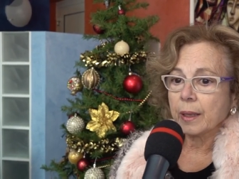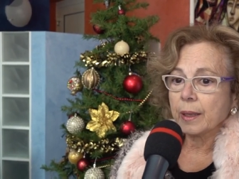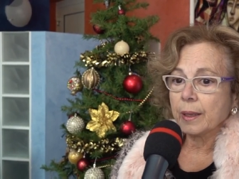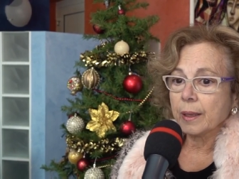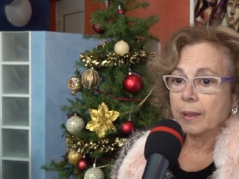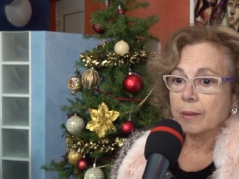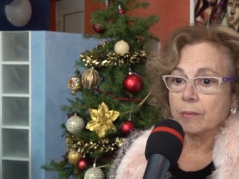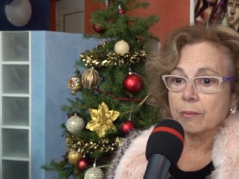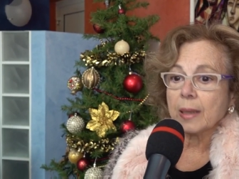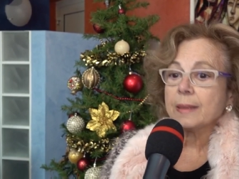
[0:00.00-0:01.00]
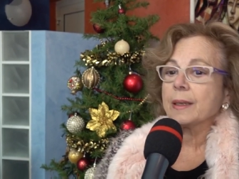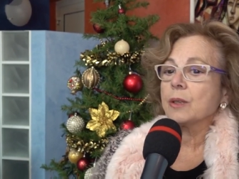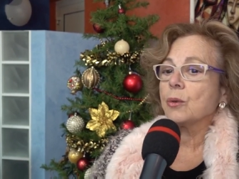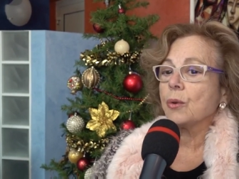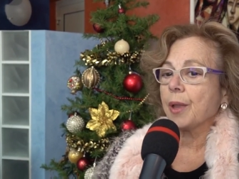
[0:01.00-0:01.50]
e
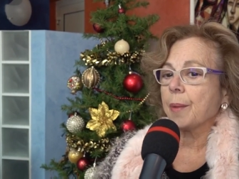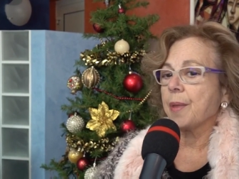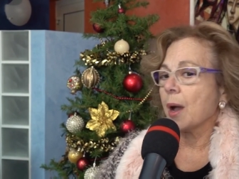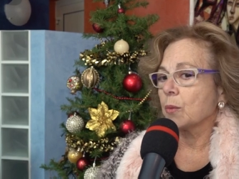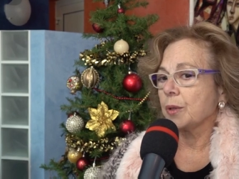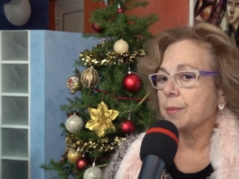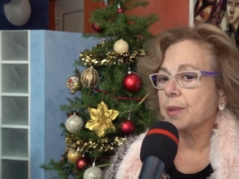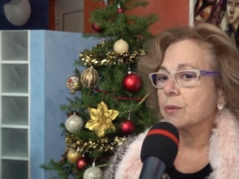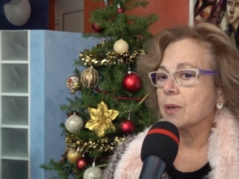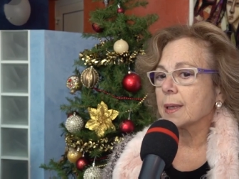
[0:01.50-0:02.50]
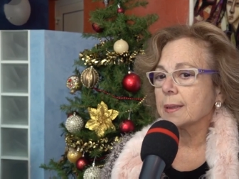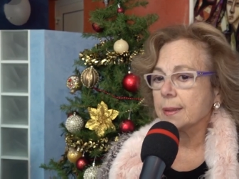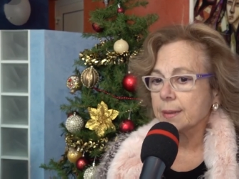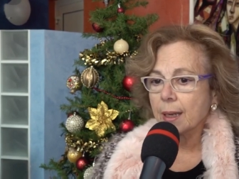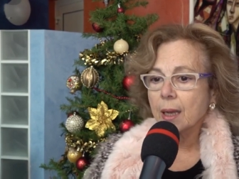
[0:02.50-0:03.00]
mentre noi abbiamo libri sulla
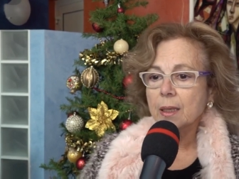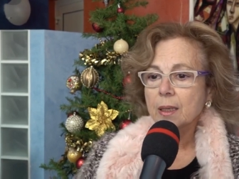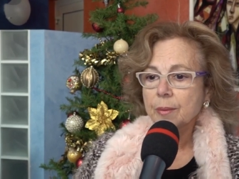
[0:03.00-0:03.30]
cattedrale,